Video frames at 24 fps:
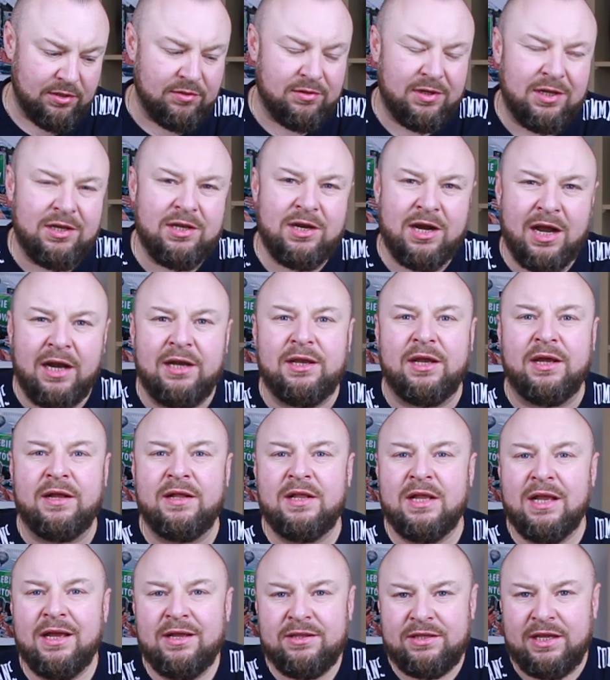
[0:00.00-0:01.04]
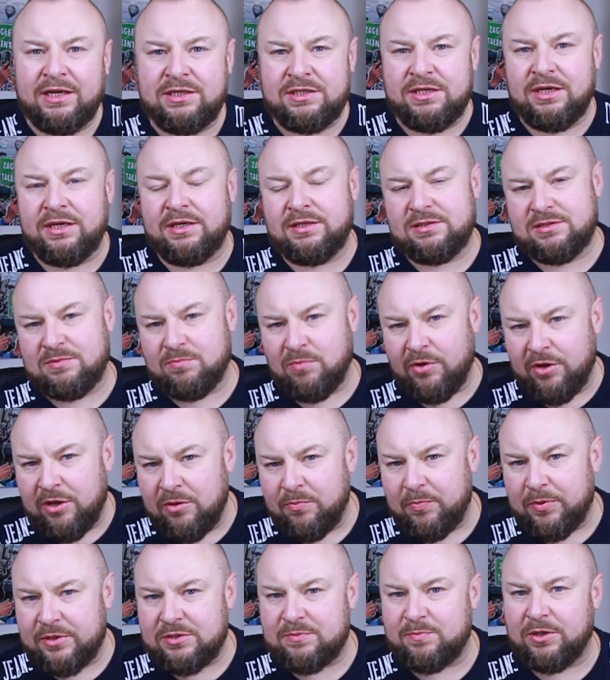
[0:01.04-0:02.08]
No generalnie technik z mojej
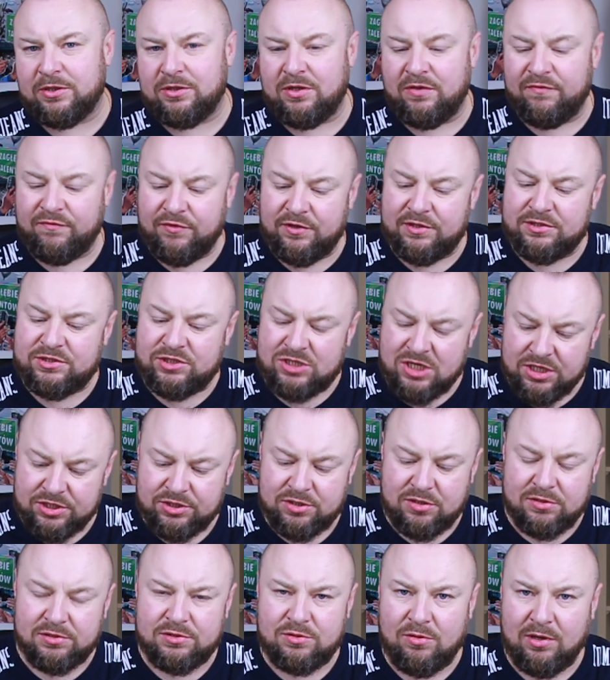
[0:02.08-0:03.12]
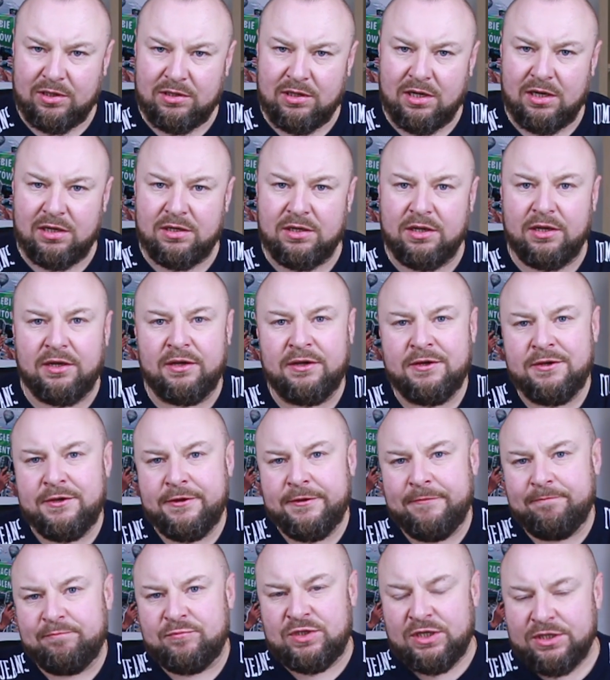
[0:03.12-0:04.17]
perspektywy jest ciężko składalny,
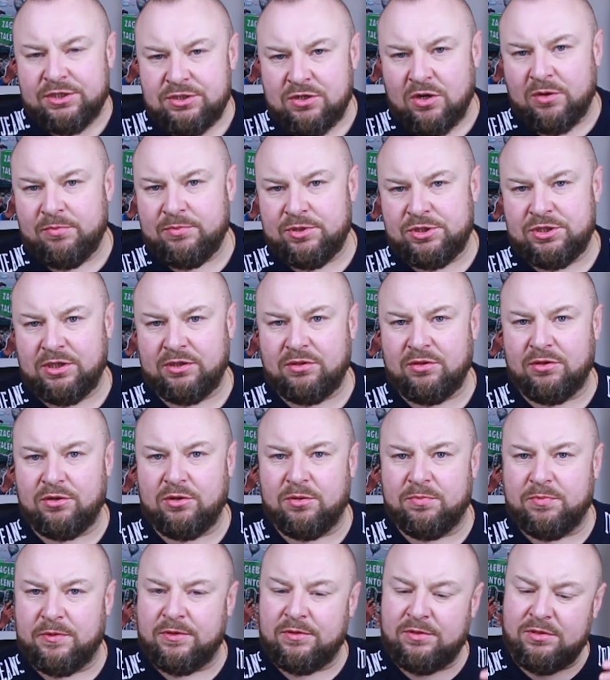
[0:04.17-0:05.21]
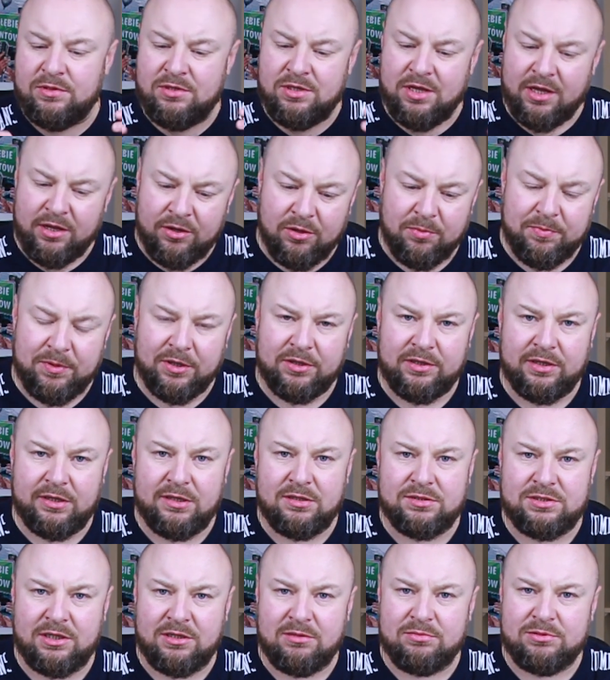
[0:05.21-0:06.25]
ciężko mi się to robi, nie robię
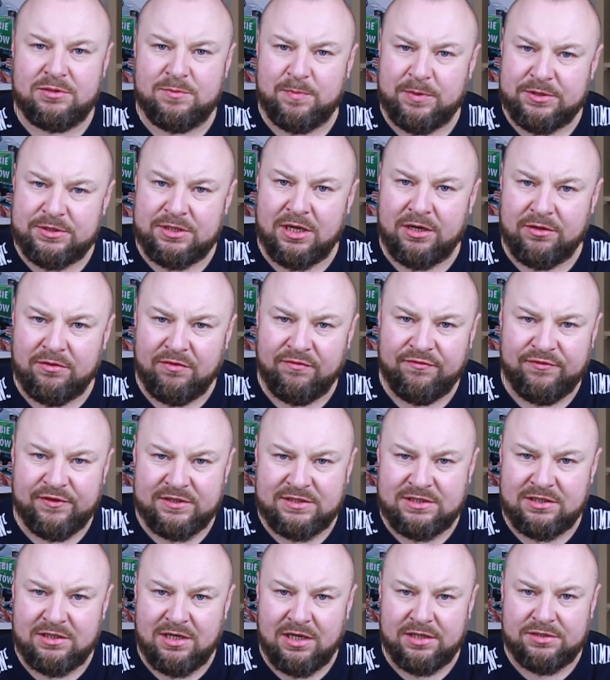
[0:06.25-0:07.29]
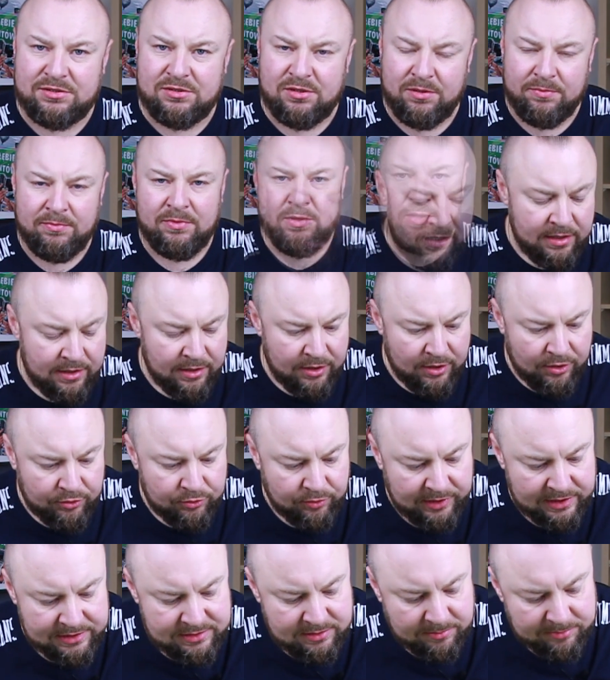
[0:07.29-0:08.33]
tego z jakąś specjalną fascynacją.
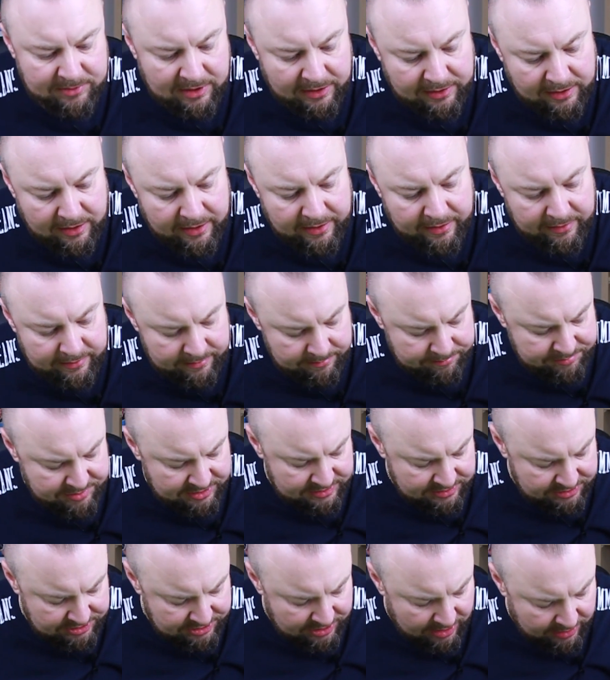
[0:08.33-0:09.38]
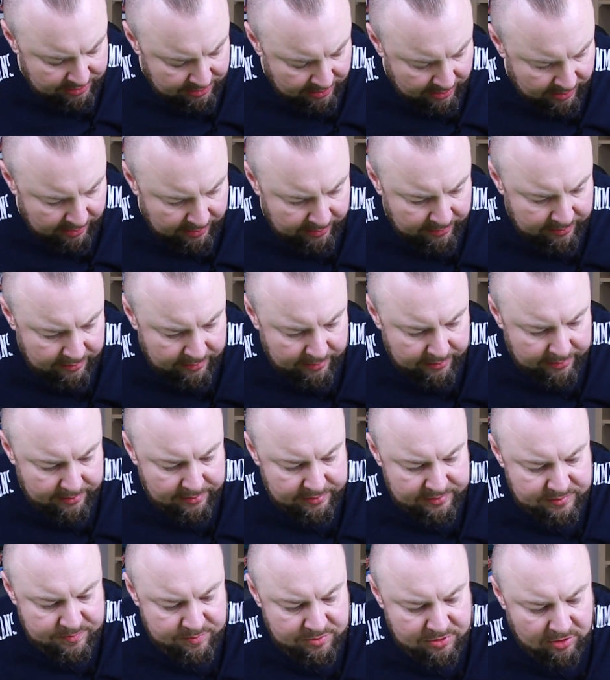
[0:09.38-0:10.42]
Tutaj są takie przestrzenie
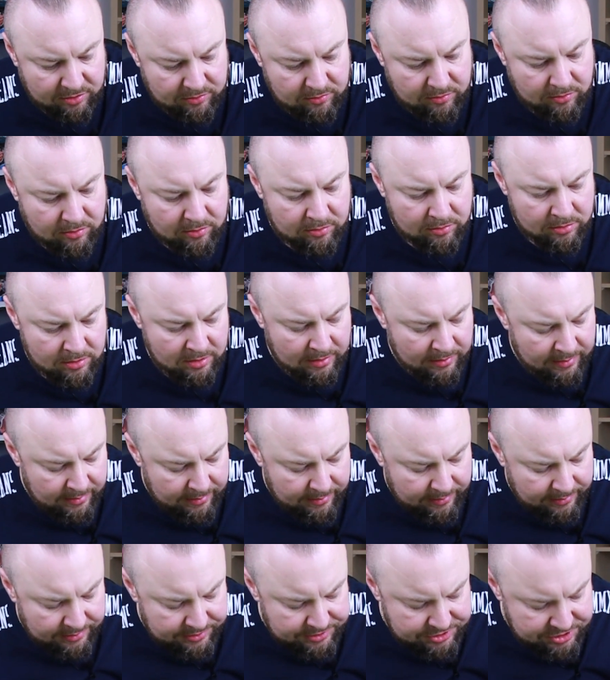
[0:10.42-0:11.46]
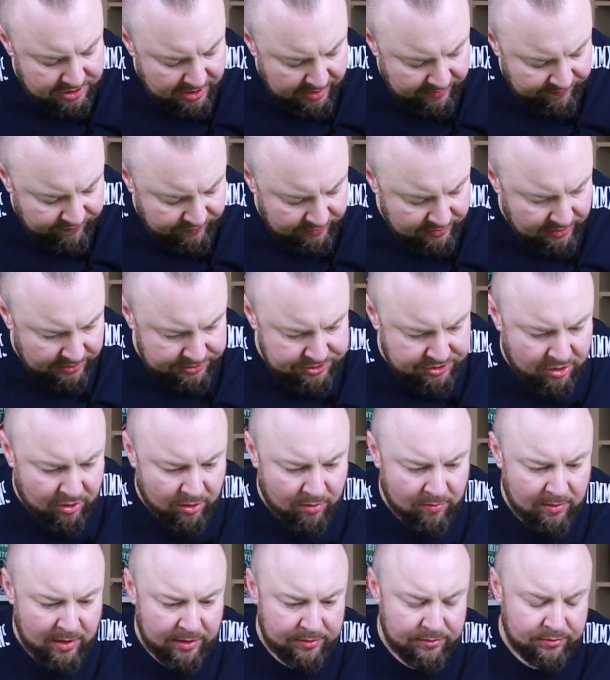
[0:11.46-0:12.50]
e, z przodu, gdzie widać
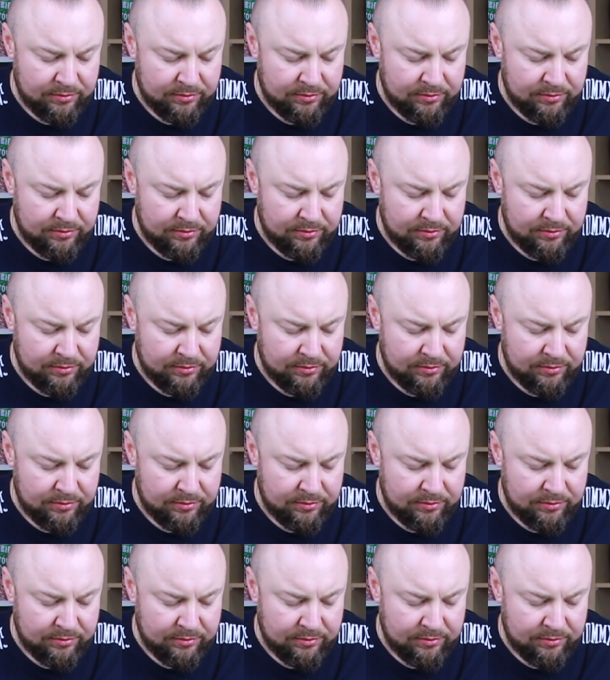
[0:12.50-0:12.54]
koła.